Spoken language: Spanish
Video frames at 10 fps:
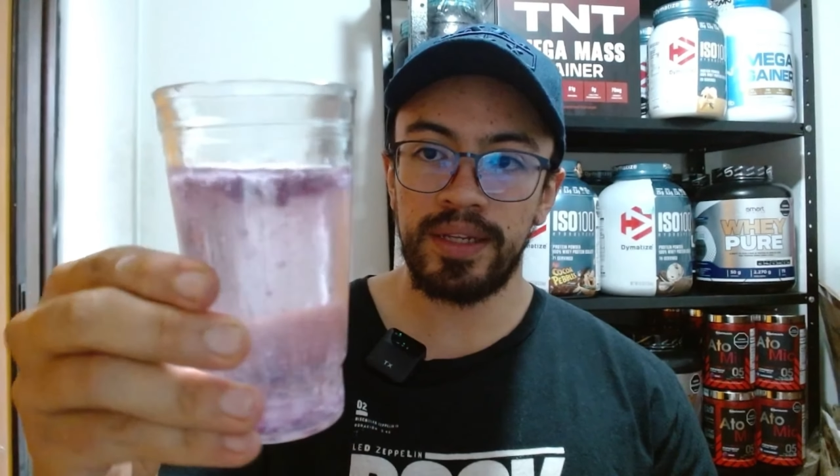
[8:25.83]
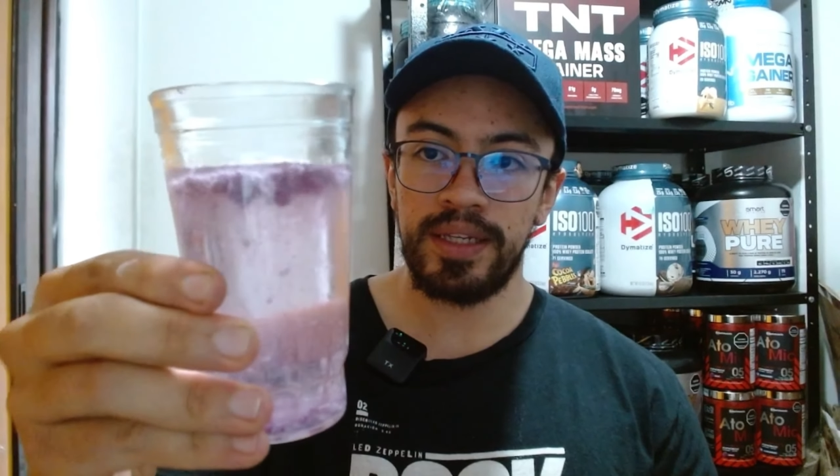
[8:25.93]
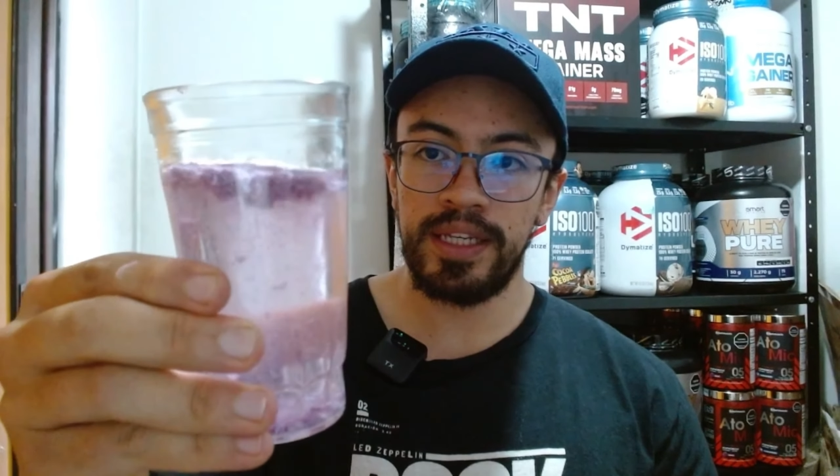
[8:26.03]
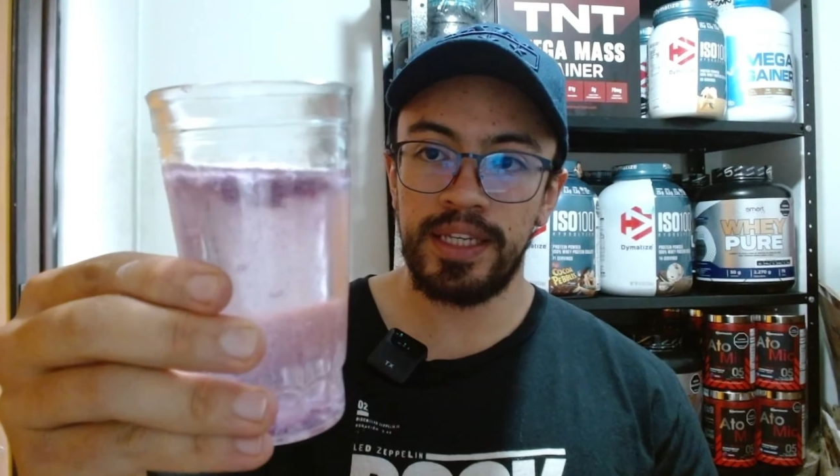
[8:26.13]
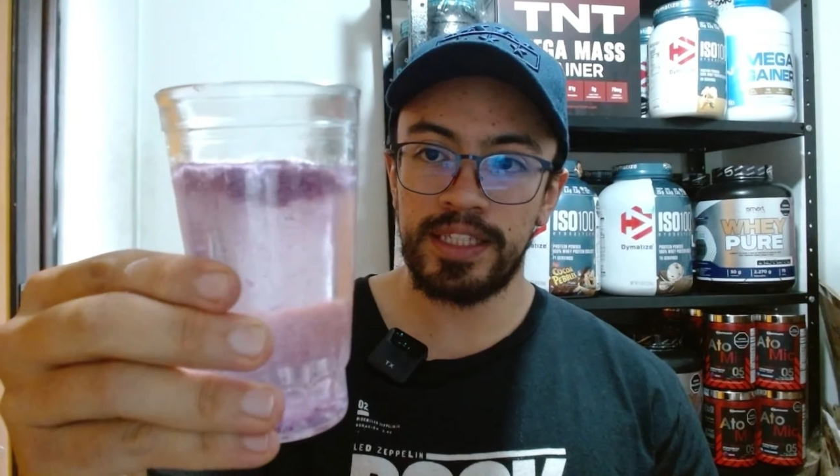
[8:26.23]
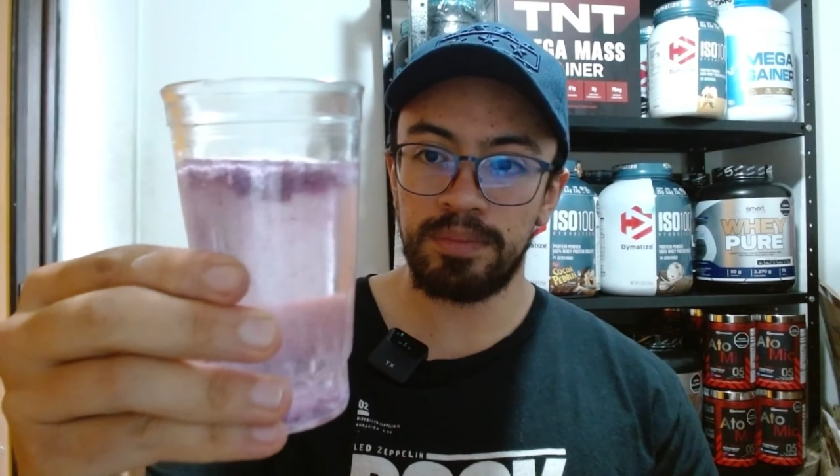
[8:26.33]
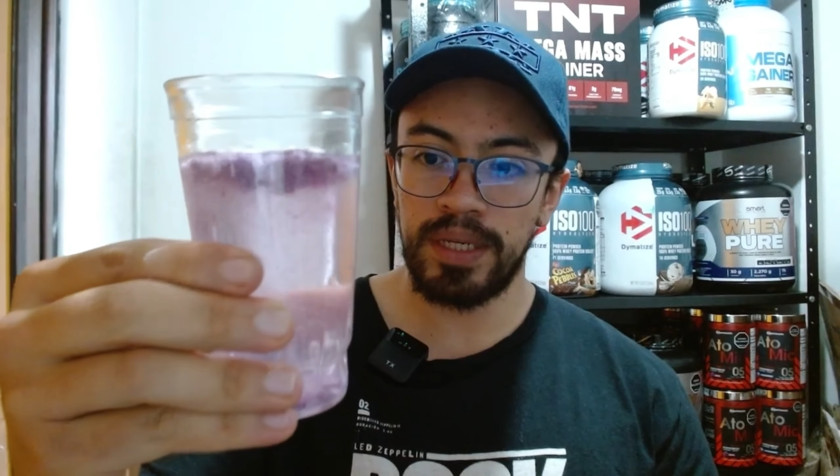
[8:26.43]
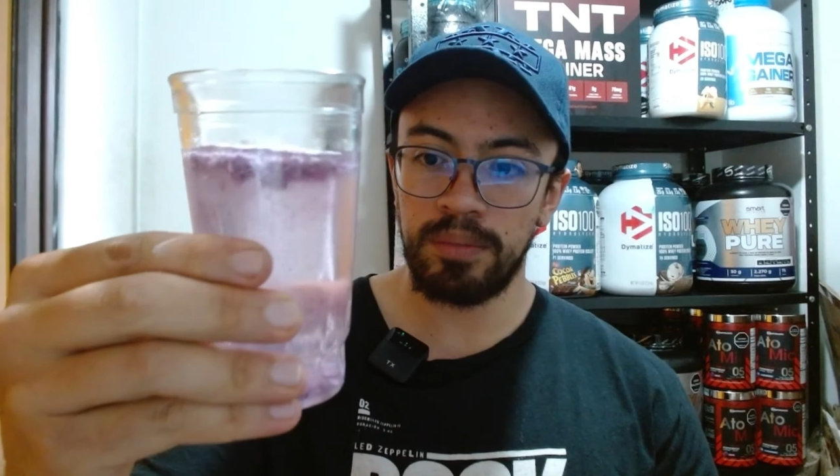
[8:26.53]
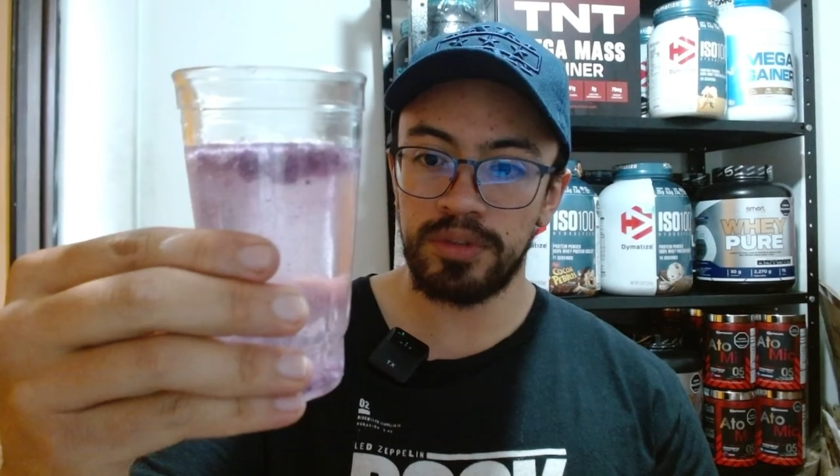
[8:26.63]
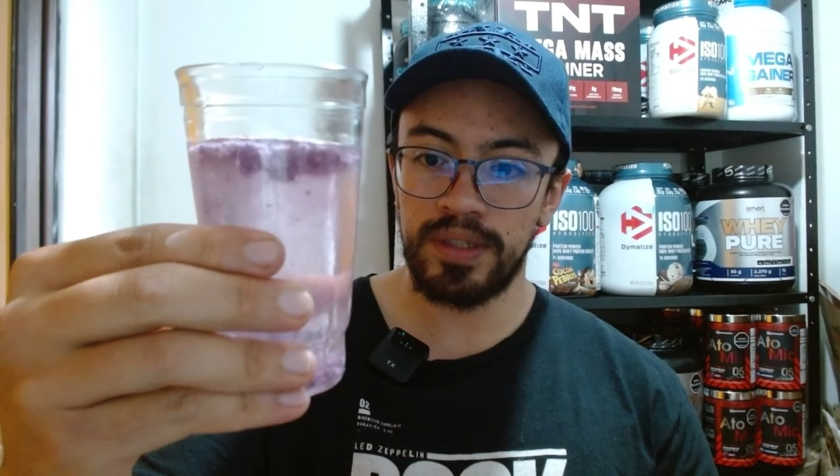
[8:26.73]
y
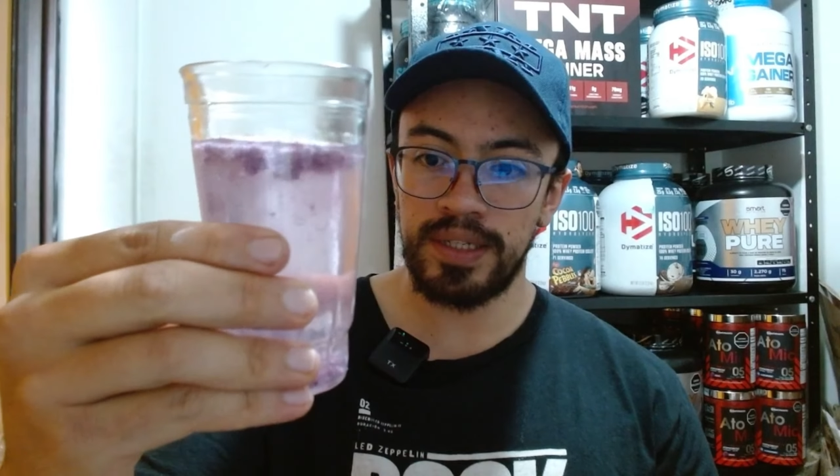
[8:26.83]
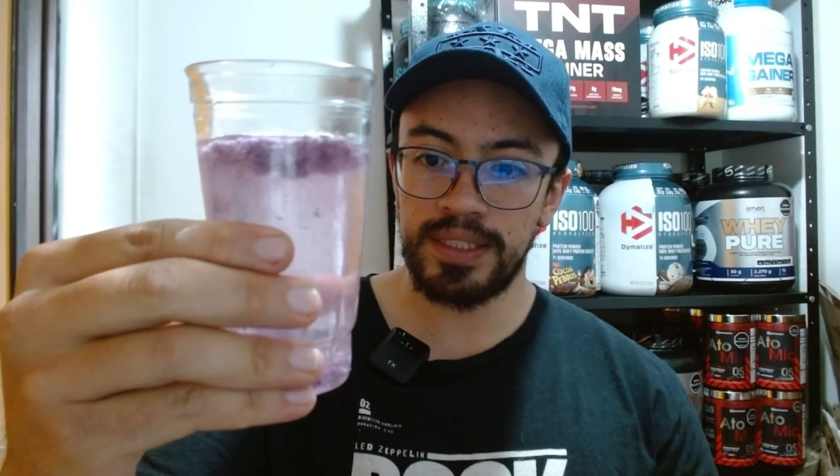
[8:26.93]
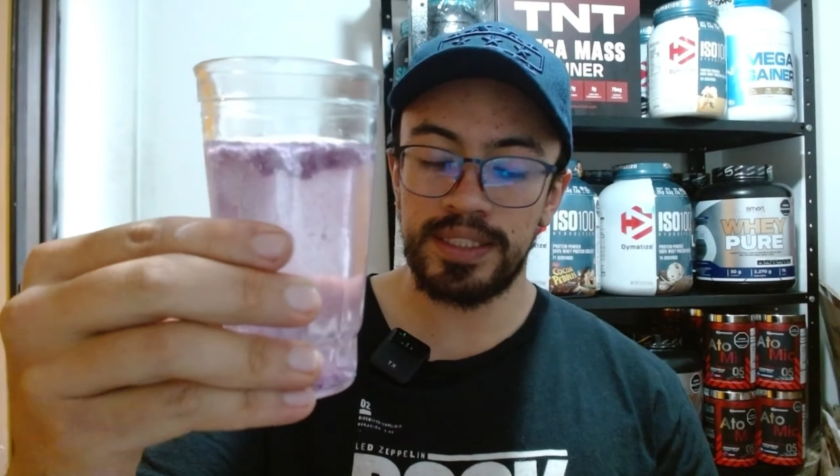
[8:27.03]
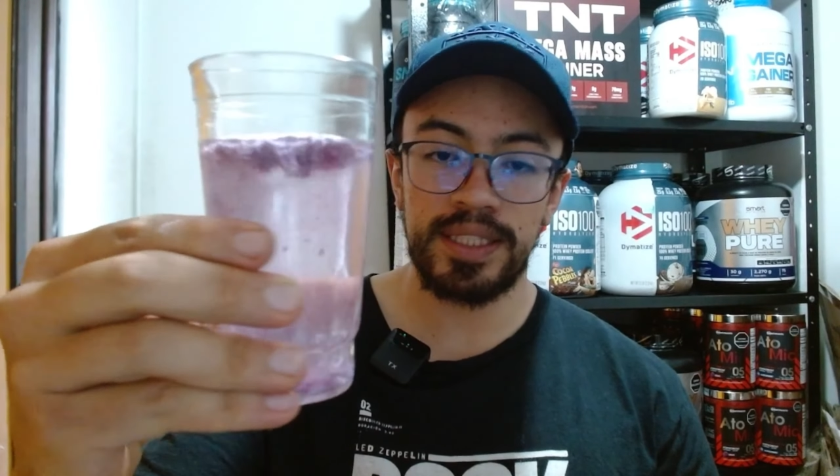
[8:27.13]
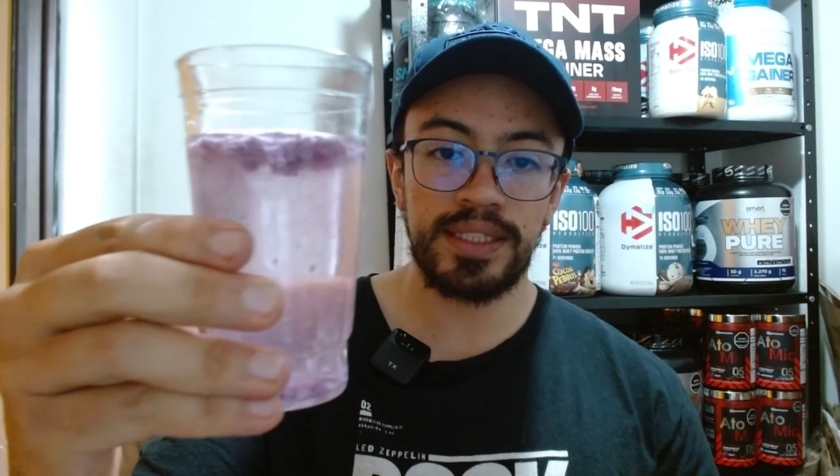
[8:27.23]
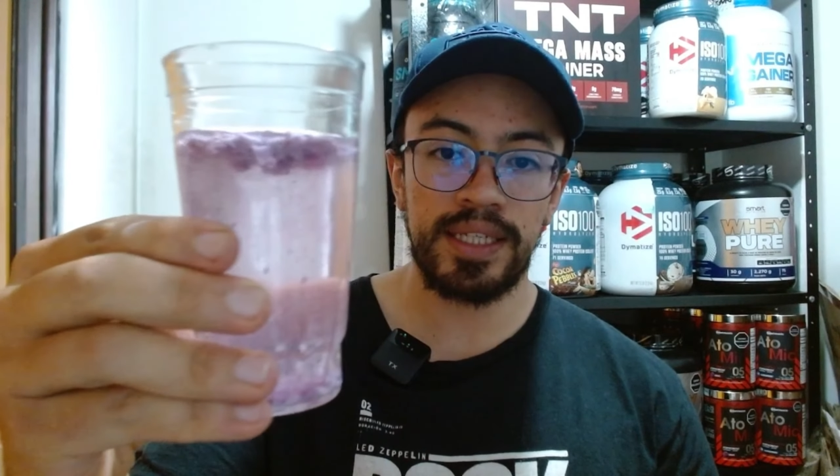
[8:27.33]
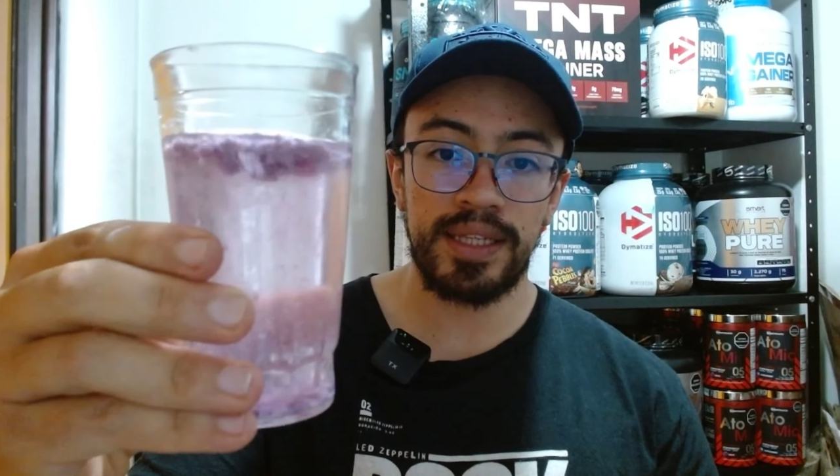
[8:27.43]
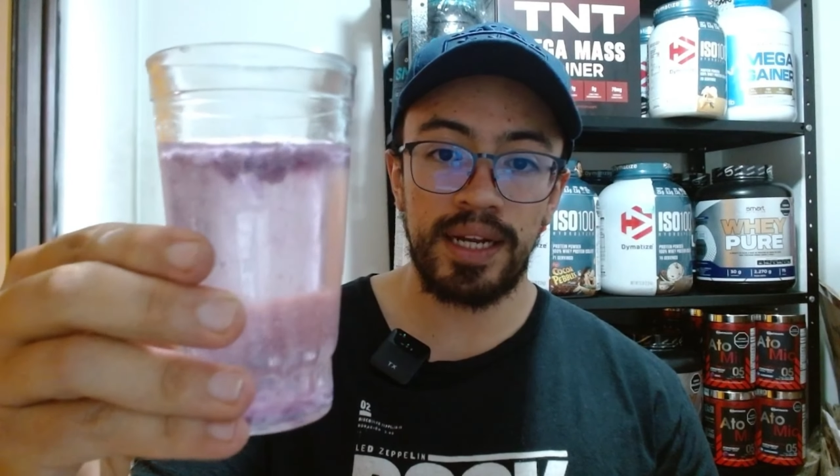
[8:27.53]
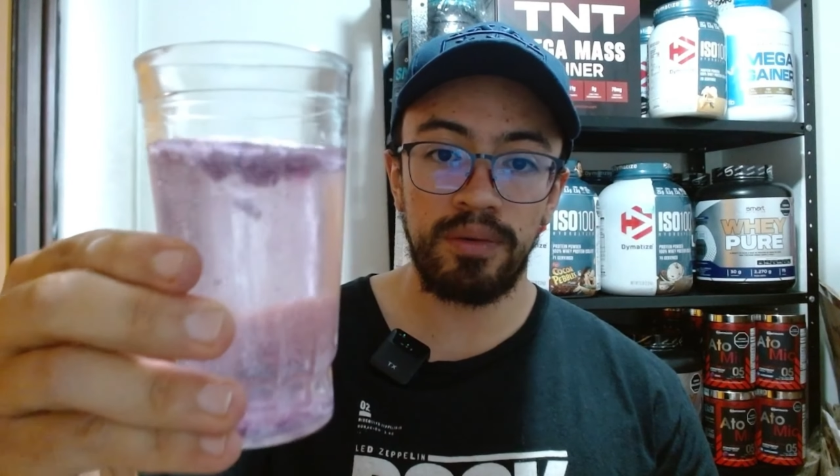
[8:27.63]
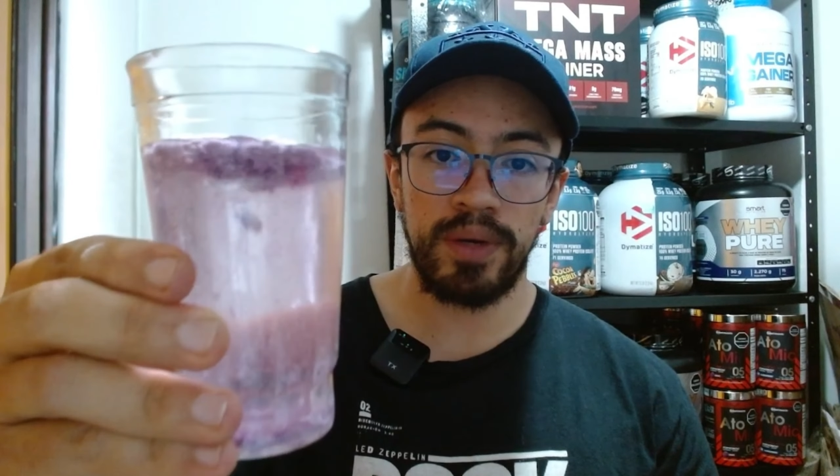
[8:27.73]
esperemos a ver si se asienta
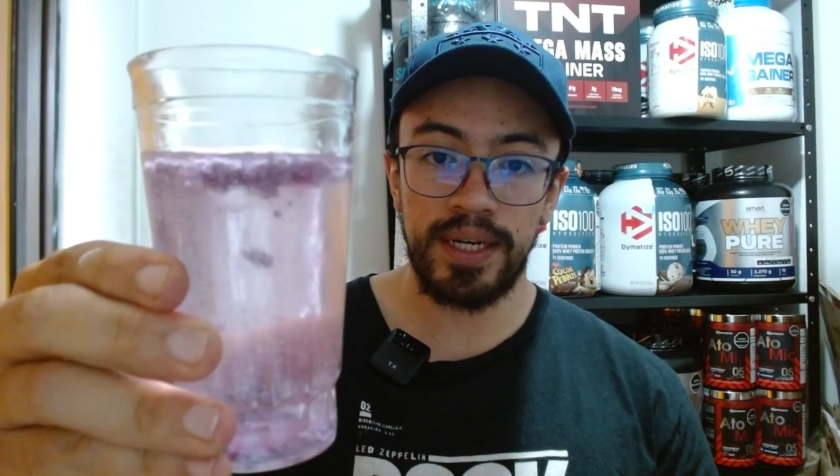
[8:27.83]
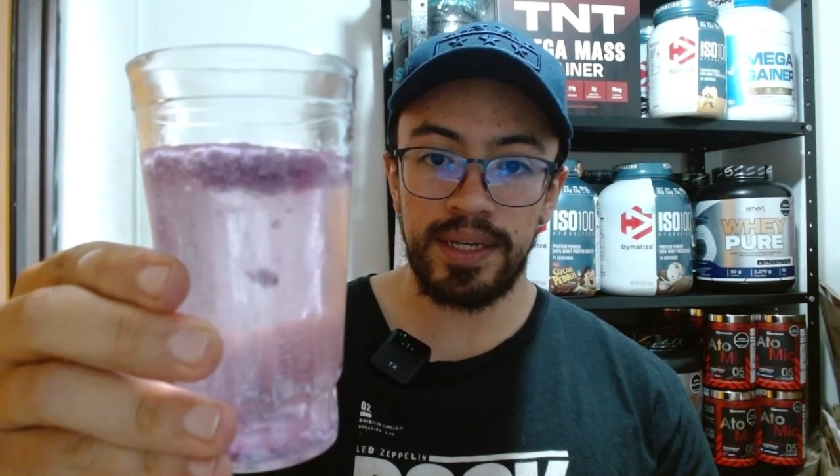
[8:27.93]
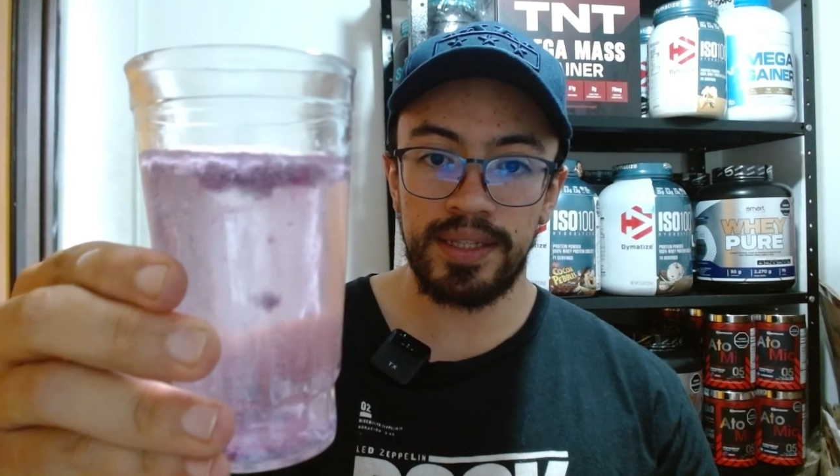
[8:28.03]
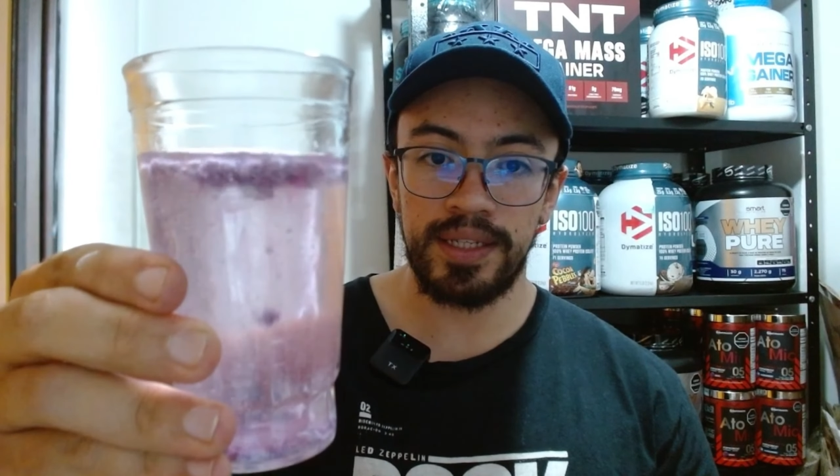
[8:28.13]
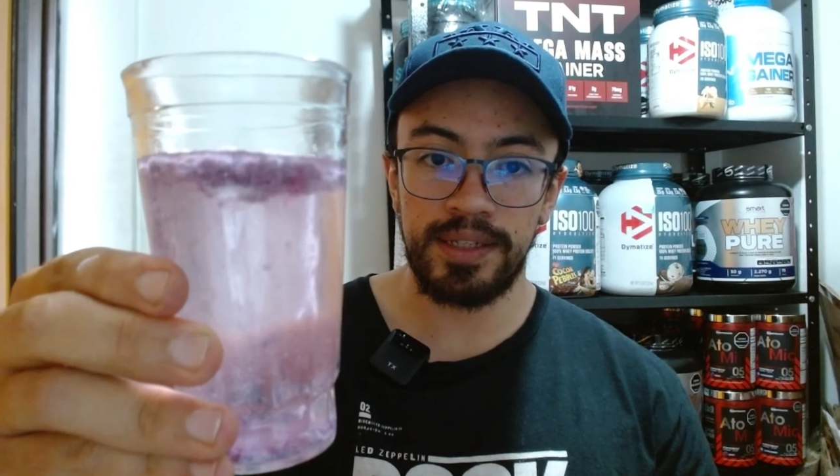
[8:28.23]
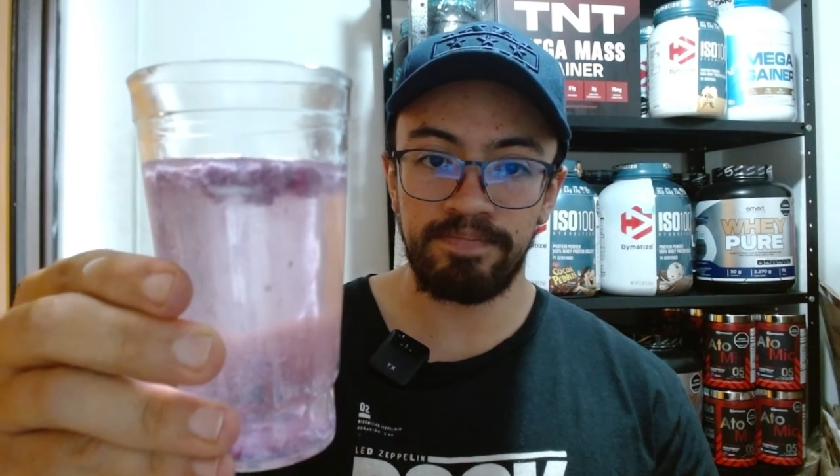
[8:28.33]
algo de creatina.